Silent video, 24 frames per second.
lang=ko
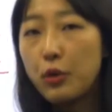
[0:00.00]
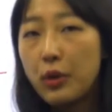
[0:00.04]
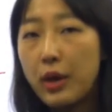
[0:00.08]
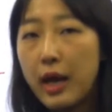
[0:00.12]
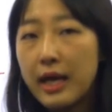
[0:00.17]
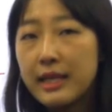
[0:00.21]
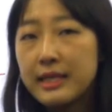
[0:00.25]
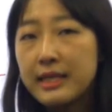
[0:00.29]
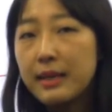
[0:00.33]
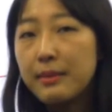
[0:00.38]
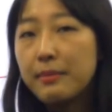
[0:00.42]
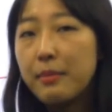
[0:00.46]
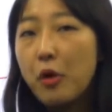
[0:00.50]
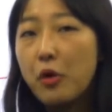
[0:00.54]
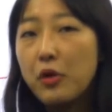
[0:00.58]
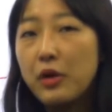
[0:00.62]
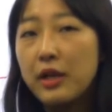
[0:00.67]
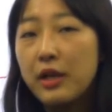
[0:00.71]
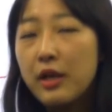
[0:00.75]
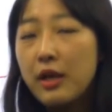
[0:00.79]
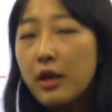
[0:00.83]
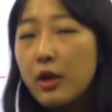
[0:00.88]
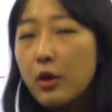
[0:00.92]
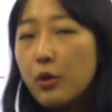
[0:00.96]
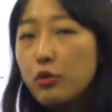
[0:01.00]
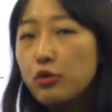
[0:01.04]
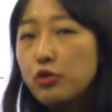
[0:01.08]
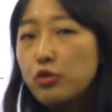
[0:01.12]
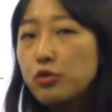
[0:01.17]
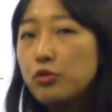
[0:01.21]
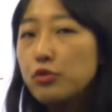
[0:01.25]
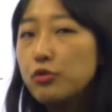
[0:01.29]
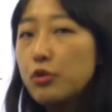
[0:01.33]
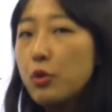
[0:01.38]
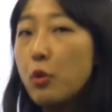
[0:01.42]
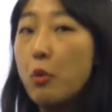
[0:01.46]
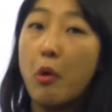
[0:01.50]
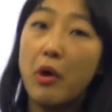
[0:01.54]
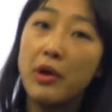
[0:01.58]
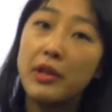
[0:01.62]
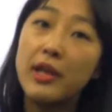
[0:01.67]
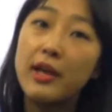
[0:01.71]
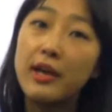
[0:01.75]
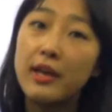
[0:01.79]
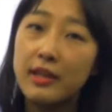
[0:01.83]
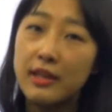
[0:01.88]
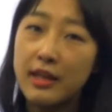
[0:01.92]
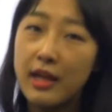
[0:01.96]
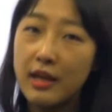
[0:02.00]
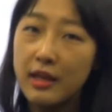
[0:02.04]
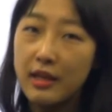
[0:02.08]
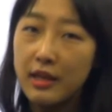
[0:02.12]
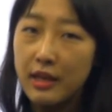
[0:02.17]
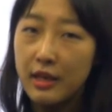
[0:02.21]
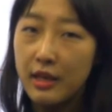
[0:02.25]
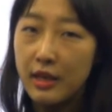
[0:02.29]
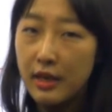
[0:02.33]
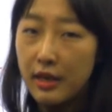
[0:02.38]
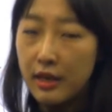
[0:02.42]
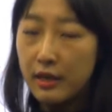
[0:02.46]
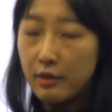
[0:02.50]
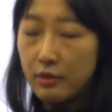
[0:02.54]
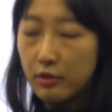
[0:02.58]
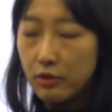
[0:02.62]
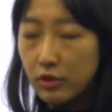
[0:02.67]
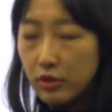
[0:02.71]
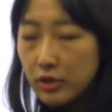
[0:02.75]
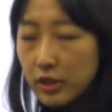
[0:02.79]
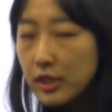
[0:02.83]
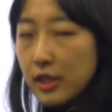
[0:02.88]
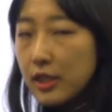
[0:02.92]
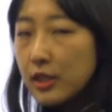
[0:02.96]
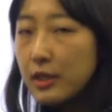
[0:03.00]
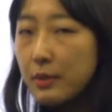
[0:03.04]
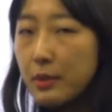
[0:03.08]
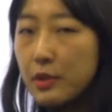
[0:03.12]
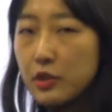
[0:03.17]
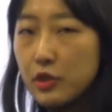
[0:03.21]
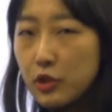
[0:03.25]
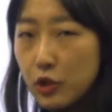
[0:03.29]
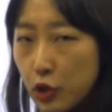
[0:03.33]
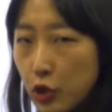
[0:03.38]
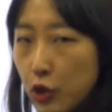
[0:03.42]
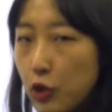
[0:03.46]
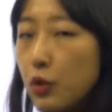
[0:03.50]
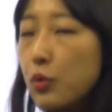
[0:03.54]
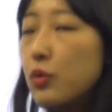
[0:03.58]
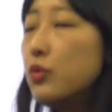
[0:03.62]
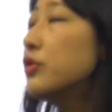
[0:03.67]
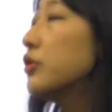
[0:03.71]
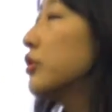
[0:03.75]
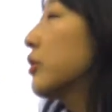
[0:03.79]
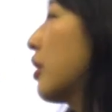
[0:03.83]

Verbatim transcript: 가장 멀리 중국은 워낙에 땅이 크기 때문에 it's a huge